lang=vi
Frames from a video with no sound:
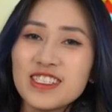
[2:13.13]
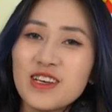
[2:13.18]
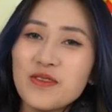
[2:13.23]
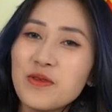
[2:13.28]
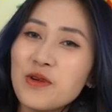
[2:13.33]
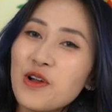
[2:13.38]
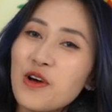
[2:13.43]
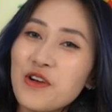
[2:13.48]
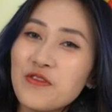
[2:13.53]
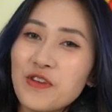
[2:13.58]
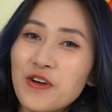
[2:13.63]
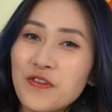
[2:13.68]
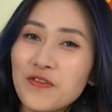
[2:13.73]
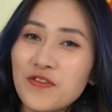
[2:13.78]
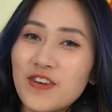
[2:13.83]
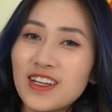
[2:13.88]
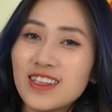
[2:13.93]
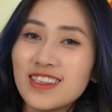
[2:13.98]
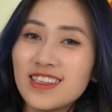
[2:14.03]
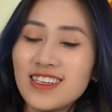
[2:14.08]
sau một hồi phỏng
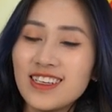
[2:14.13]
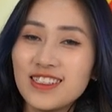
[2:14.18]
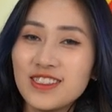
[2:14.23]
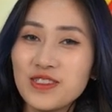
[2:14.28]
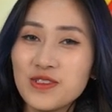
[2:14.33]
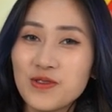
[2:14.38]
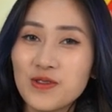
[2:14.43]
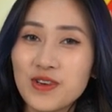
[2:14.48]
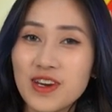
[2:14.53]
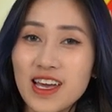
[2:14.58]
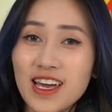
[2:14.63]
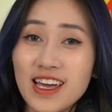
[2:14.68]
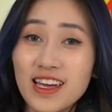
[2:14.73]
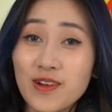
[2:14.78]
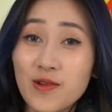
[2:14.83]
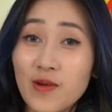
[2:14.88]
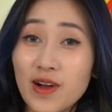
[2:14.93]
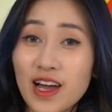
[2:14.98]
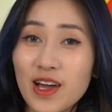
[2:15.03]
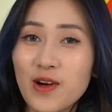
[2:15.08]
vấn thì chủ đề
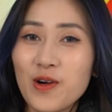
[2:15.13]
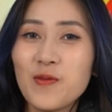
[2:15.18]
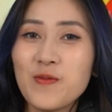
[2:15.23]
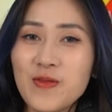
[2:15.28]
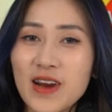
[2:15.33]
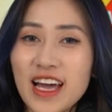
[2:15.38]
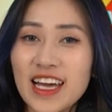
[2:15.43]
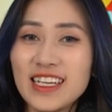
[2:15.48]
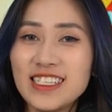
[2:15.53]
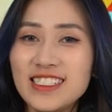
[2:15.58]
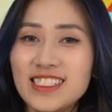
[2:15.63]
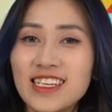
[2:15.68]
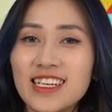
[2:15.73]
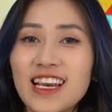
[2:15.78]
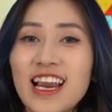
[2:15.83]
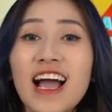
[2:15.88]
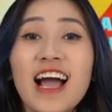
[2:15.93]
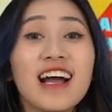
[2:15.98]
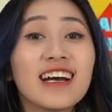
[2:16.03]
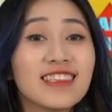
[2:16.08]
của ngày hôm nay chính
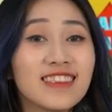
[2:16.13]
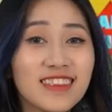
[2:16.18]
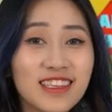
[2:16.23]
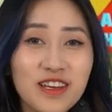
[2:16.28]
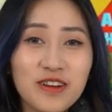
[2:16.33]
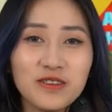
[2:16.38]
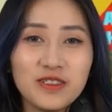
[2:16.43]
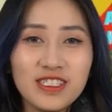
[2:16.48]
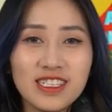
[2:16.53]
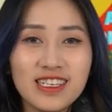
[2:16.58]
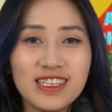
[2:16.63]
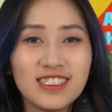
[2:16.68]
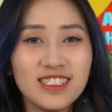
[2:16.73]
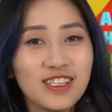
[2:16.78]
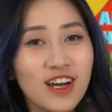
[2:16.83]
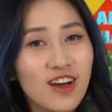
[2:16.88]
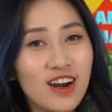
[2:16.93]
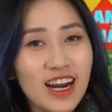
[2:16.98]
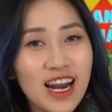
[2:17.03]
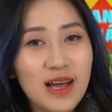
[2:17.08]
là tiêu chí
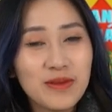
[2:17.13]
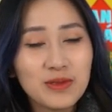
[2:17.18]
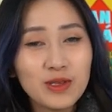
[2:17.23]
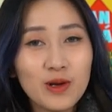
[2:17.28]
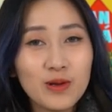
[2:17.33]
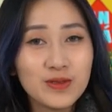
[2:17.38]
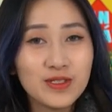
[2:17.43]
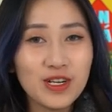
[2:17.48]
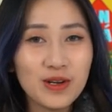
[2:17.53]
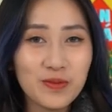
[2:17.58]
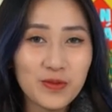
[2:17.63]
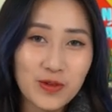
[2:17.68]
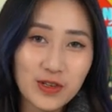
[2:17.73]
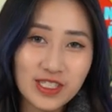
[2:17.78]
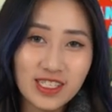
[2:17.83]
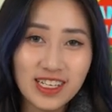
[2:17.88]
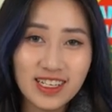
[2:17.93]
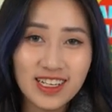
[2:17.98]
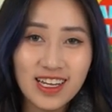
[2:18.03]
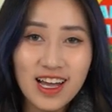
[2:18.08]
chọn laptop trong mùa
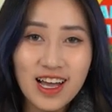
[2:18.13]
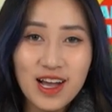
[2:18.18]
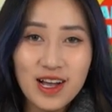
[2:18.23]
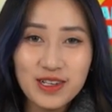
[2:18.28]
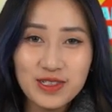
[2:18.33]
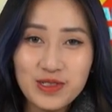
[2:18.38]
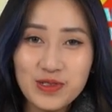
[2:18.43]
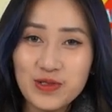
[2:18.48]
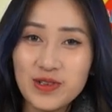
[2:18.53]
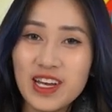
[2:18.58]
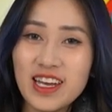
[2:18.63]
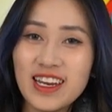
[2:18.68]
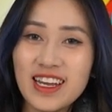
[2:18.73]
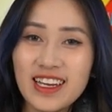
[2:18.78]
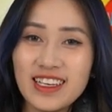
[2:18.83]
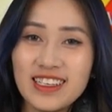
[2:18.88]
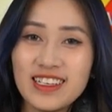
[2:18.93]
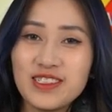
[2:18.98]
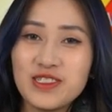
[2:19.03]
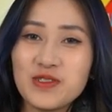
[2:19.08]
dịch Chủ đề
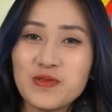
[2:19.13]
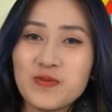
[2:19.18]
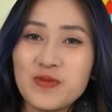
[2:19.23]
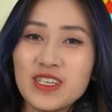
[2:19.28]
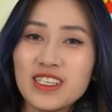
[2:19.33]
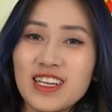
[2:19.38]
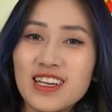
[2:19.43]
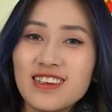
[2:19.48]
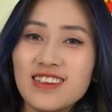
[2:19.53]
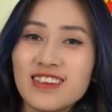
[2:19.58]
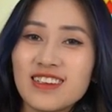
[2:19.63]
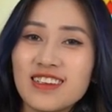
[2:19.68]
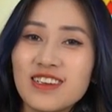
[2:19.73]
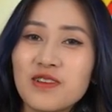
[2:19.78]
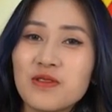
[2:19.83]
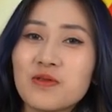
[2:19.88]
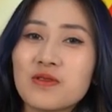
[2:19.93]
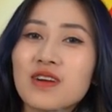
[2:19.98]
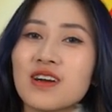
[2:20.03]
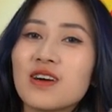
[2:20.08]
này thì chúng mình đã được
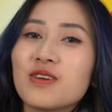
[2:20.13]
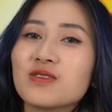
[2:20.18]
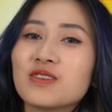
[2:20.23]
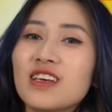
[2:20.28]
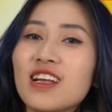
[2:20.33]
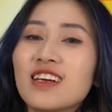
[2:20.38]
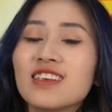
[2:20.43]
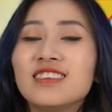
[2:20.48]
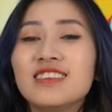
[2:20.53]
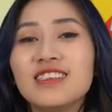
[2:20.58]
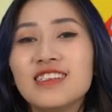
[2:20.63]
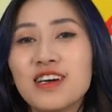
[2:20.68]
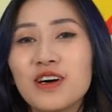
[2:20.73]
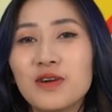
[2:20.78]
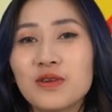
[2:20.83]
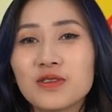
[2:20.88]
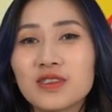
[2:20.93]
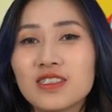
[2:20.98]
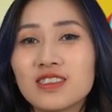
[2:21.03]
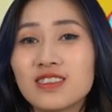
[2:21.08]
yêu cầu rất là
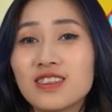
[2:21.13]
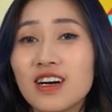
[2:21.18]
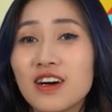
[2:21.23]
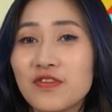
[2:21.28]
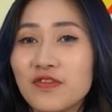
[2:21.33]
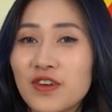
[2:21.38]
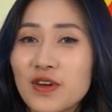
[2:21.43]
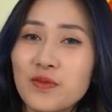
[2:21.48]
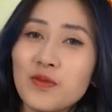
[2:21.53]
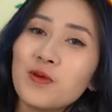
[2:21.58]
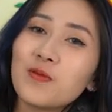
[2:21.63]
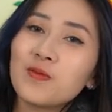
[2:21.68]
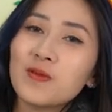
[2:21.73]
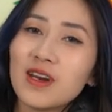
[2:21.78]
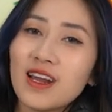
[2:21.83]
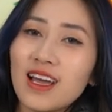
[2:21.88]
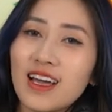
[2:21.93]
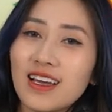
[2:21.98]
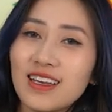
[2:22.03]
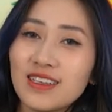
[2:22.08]
nhiều từ
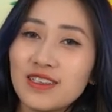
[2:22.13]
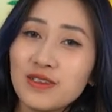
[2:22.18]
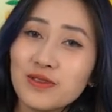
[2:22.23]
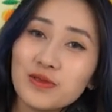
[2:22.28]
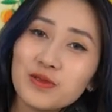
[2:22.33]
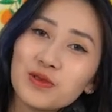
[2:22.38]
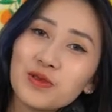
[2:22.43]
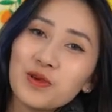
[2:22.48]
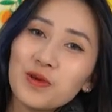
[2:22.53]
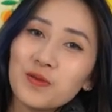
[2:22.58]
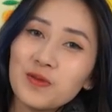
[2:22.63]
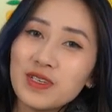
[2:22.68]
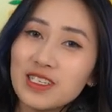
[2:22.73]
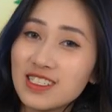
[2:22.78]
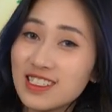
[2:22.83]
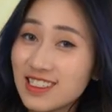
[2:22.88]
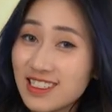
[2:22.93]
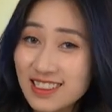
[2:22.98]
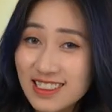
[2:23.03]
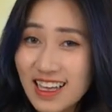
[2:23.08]
Facebook này, YouTube,
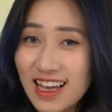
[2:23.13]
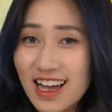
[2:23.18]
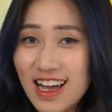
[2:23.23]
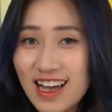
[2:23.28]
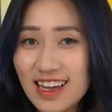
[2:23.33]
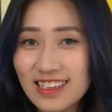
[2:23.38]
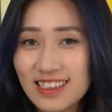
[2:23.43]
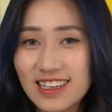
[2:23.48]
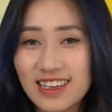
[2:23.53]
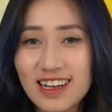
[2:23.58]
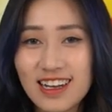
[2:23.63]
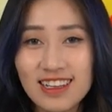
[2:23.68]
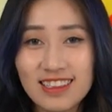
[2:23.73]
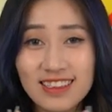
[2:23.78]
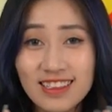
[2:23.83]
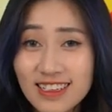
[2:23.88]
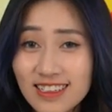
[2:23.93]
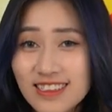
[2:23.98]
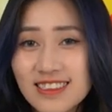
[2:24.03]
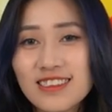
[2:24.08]
Insta đến cả
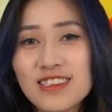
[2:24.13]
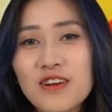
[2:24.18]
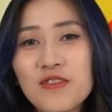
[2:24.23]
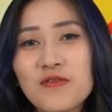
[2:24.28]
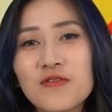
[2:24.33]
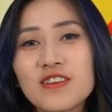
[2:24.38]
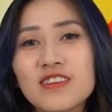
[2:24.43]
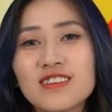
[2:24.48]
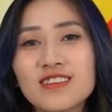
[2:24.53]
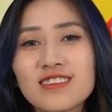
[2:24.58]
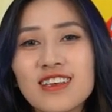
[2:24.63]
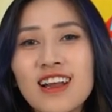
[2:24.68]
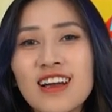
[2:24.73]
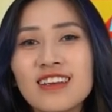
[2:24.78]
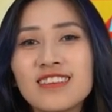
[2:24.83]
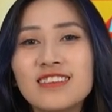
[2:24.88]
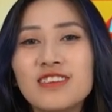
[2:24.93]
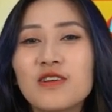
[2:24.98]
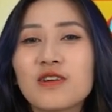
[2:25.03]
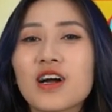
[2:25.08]
TikTok và được rất
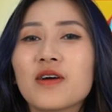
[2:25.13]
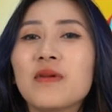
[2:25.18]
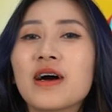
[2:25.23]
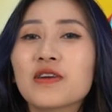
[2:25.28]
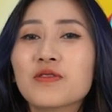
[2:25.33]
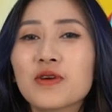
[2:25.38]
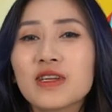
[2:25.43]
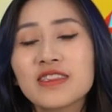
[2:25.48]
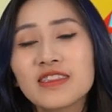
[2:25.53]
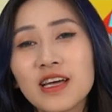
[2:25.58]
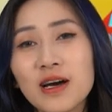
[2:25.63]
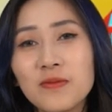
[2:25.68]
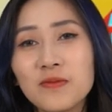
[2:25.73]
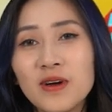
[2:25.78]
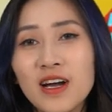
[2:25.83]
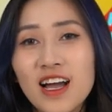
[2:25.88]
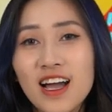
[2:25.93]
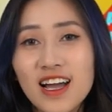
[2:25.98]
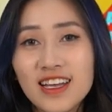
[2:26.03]
là nhiều các bạn quan tâm.